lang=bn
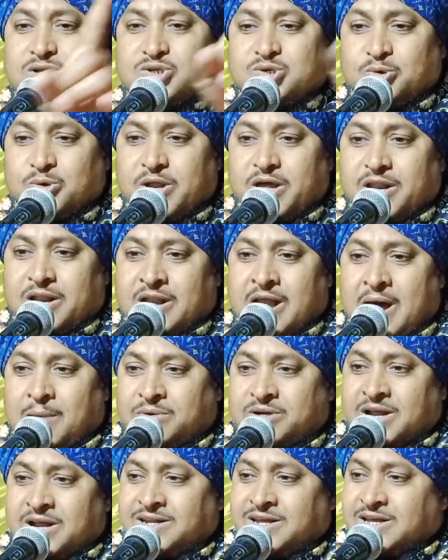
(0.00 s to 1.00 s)
রসুলের
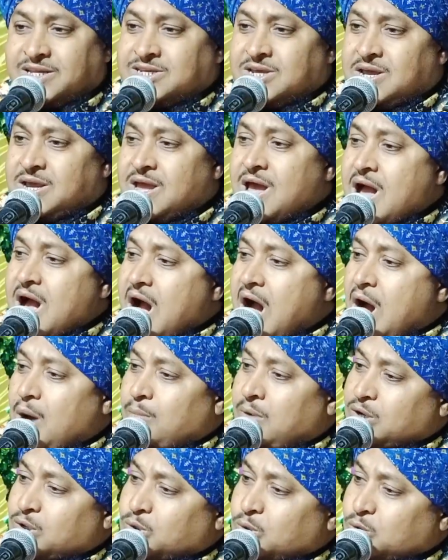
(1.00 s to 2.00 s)
নামটা নিয়েছে
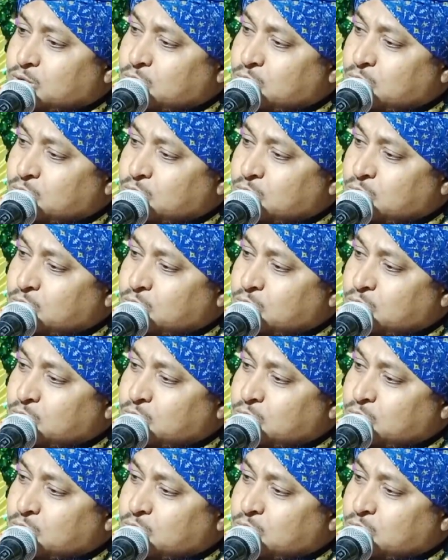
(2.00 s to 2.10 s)
আমার